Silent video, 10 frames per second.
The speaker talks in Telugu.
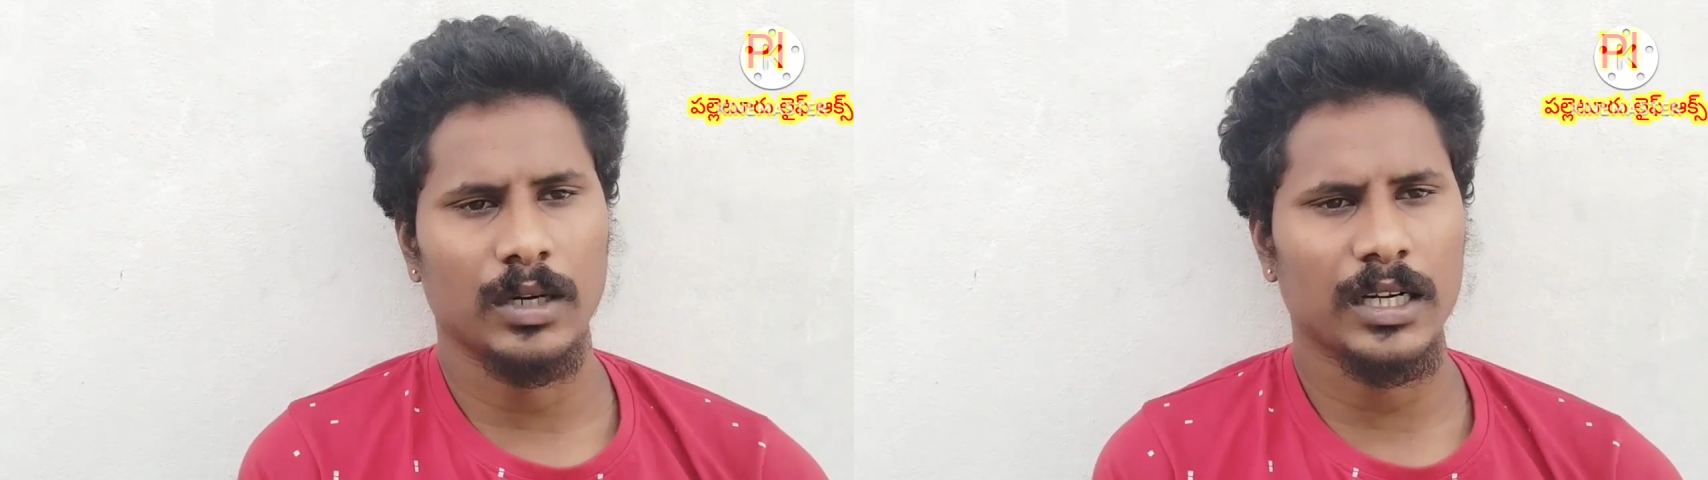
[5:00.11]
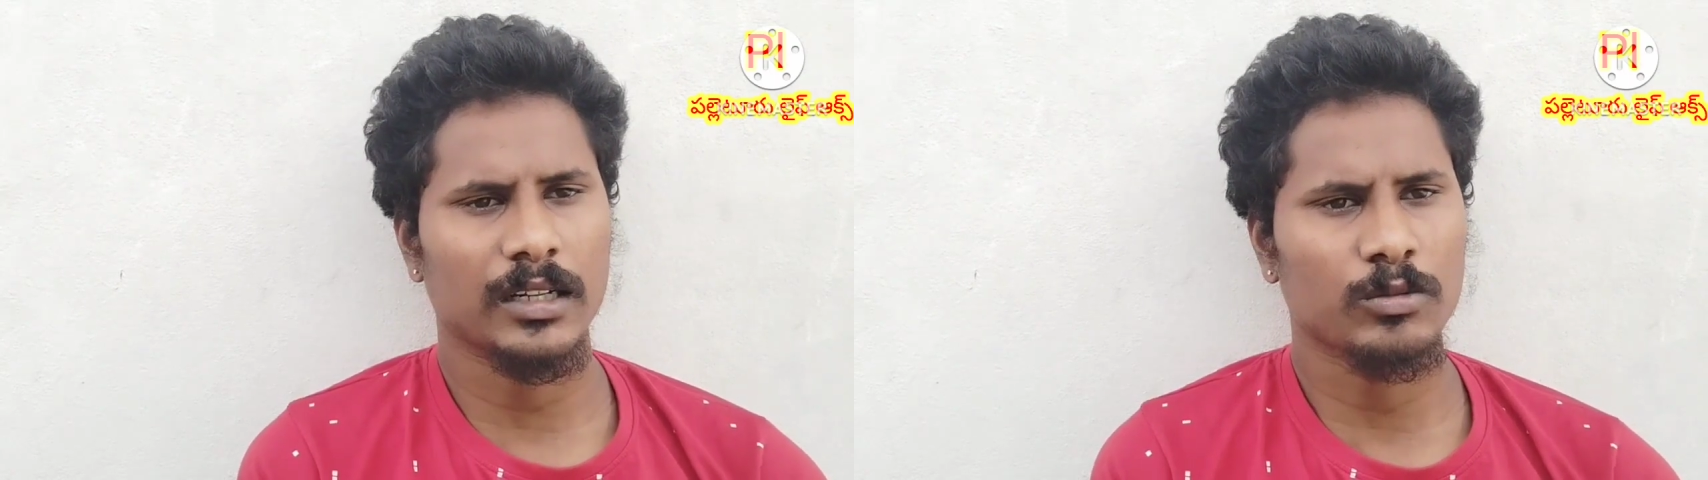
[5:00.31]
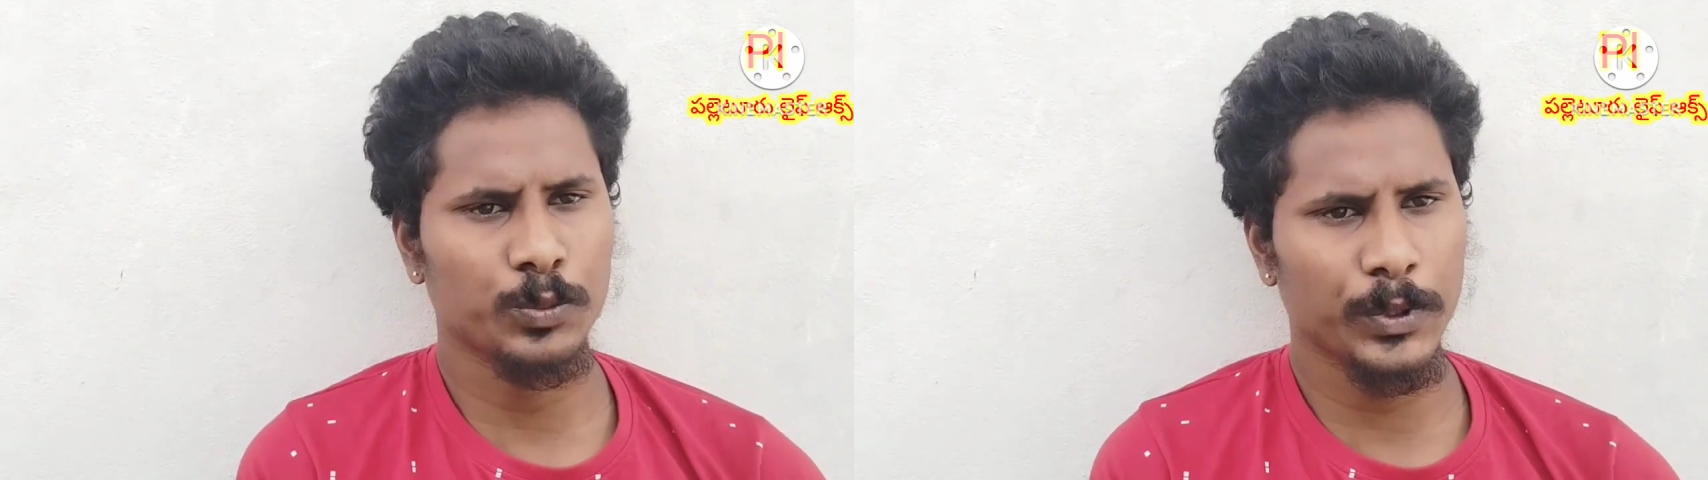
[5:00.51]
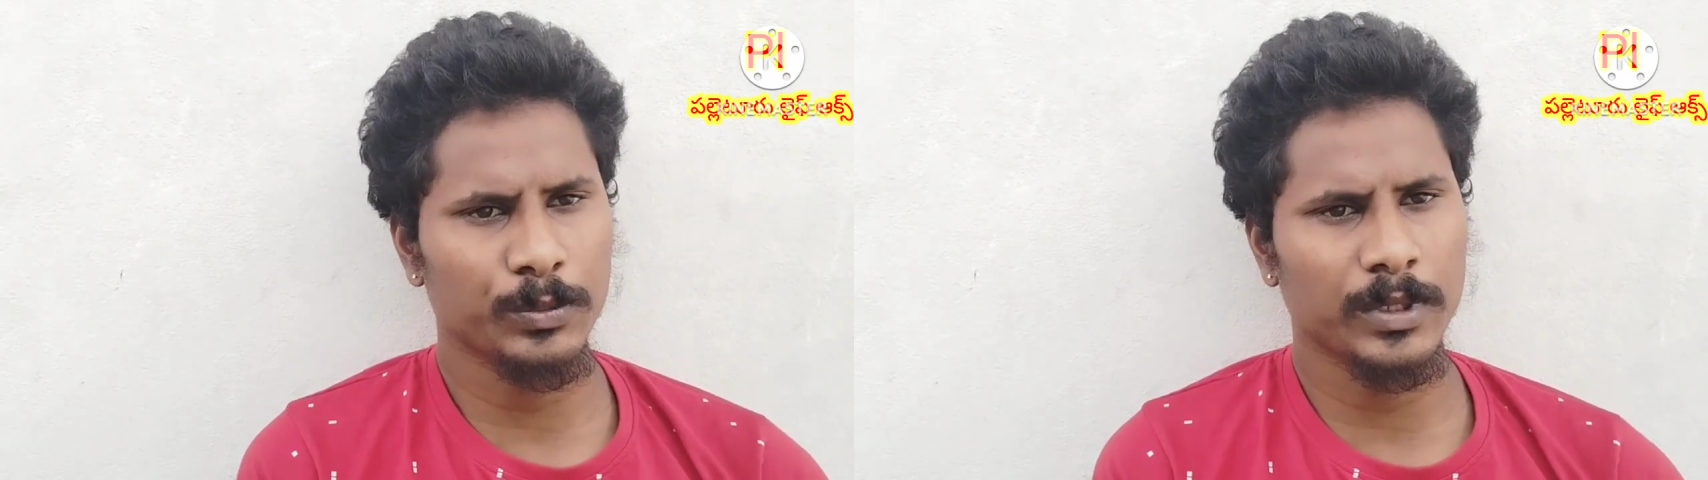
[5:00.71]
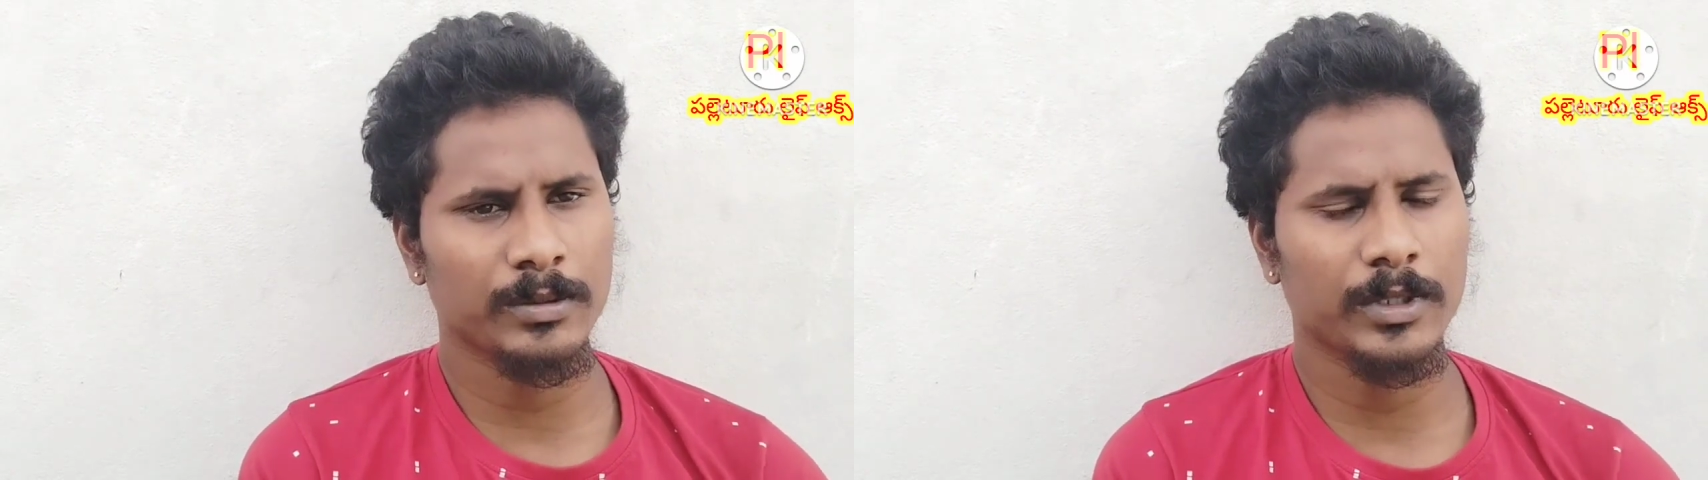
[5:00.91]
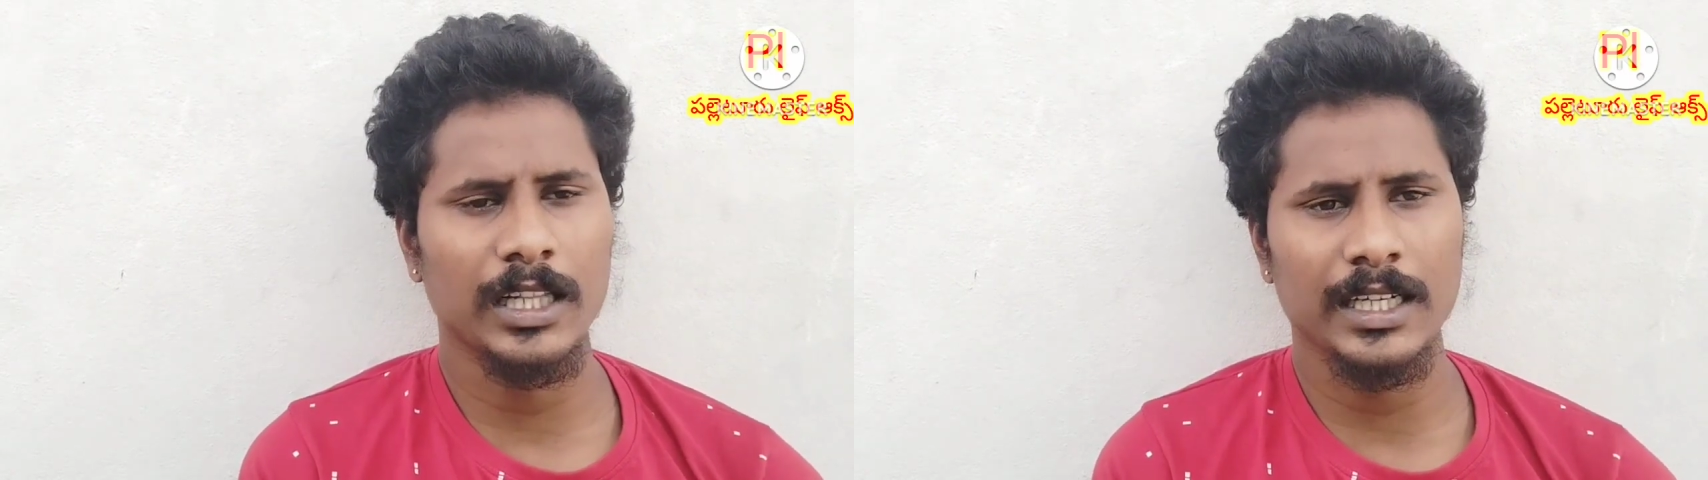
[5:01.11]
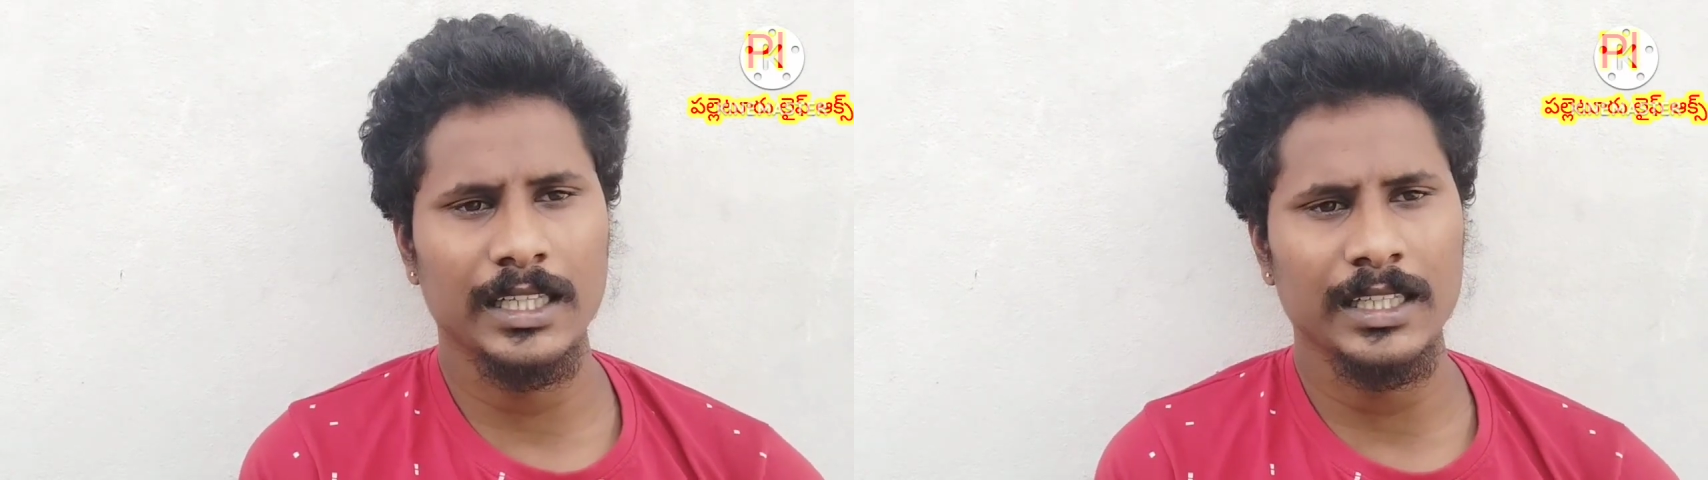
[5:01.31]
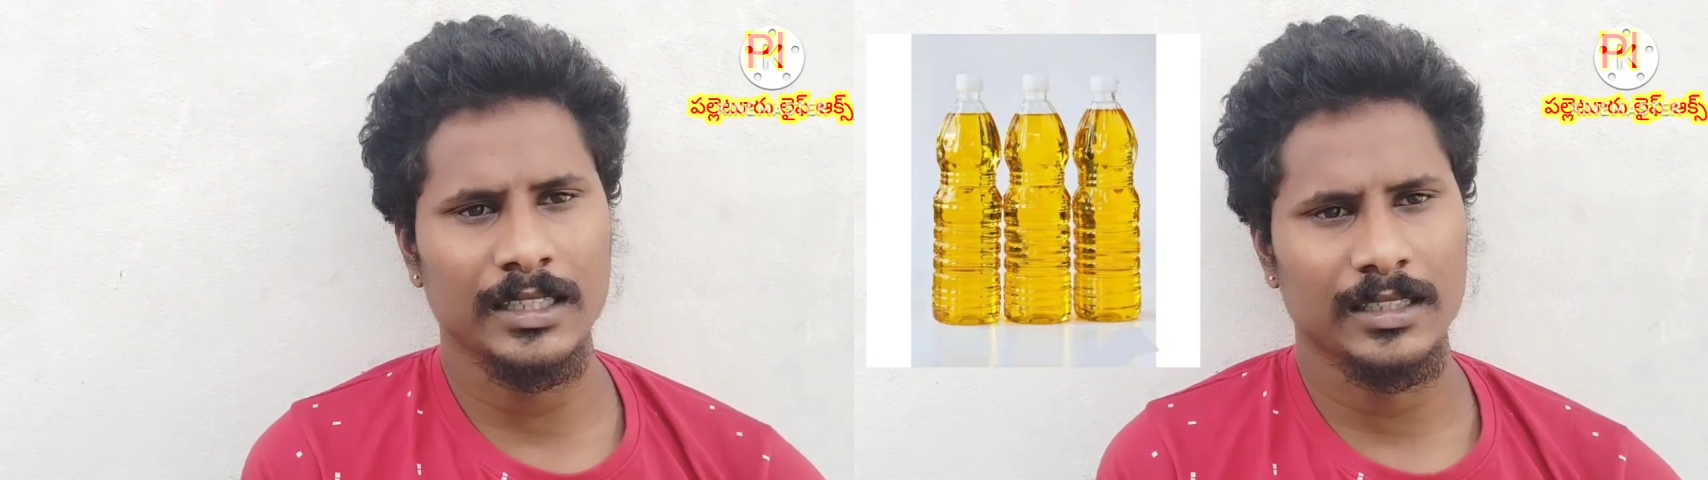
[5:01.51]
బాడీలకు ముప్పై రూపాయలు మిగిలిన
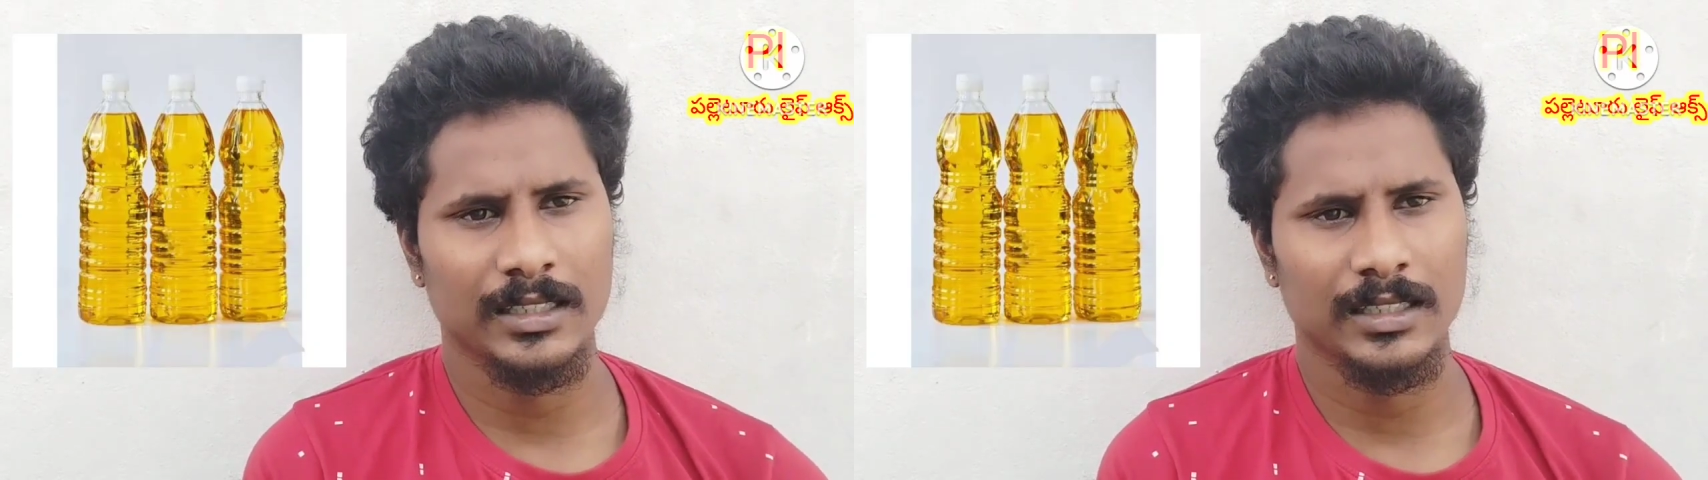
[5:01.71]
కానీ